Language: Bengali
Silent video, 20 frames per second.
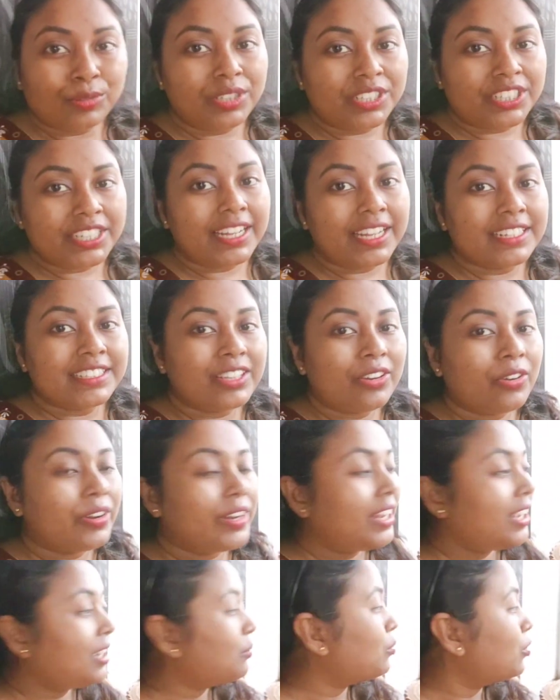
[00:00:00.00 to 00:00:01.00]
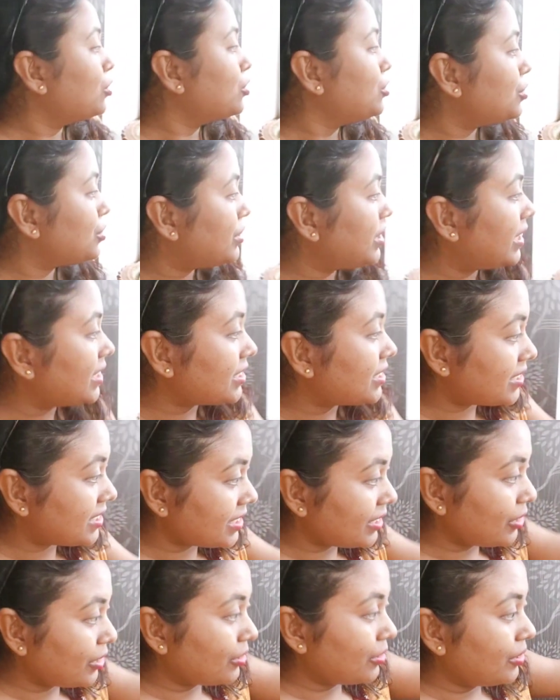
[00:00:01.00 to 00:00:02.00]
তুলসী গাছে অনেক মঞ্জুরি
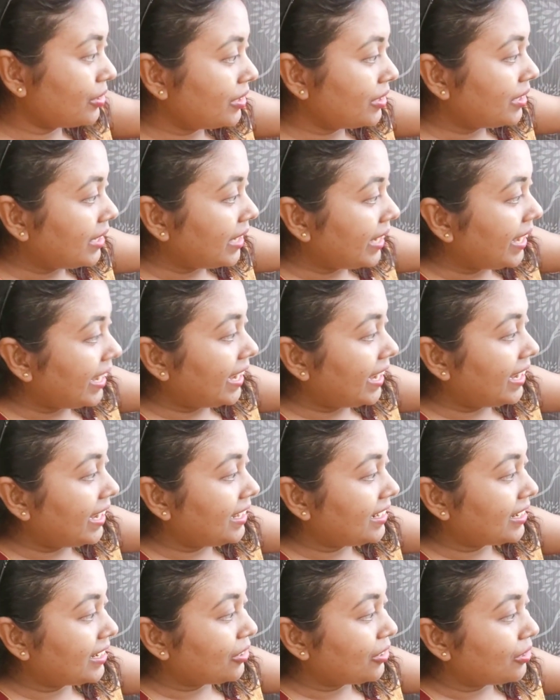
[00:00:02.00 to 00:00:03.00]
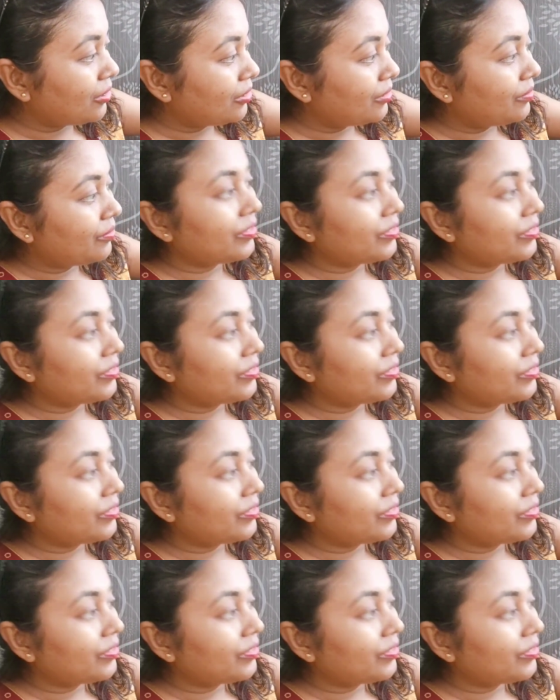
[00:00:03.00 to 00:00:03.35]
এসছিল এই দেখো